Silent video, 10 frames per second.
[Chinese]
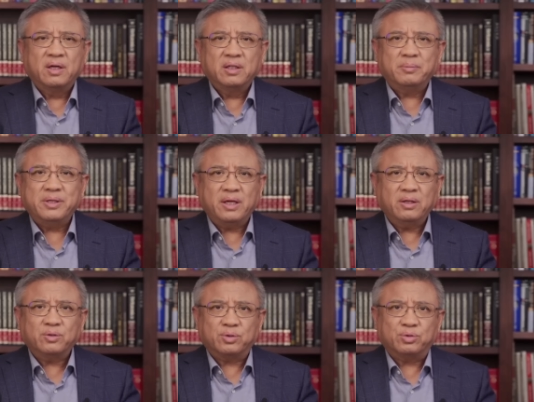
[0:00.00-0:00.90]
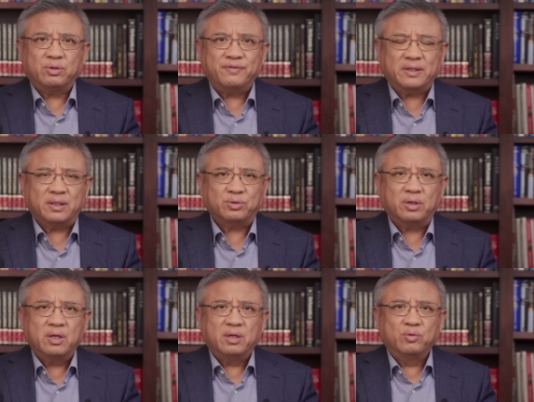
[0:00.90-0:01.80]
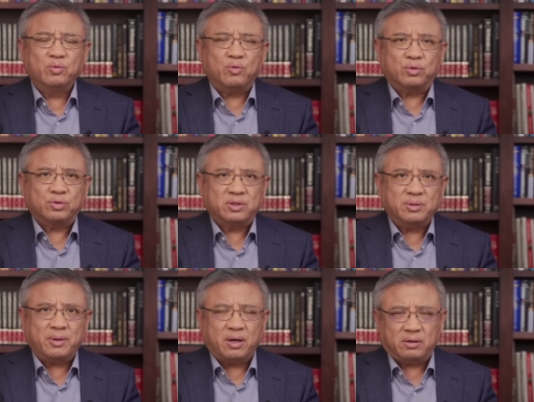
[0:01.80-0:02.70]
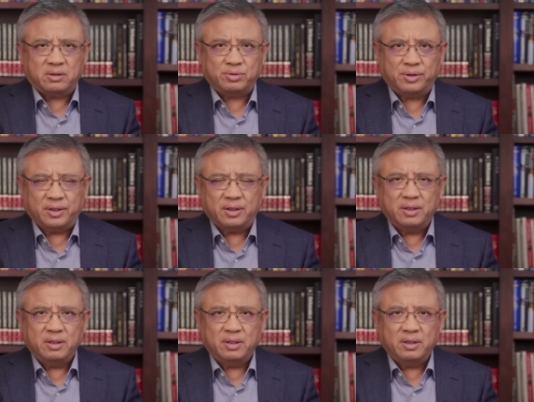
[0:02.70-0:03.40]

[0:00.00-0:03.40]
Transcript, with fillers: 那么也有一种说法呢，说如果说这么好的水，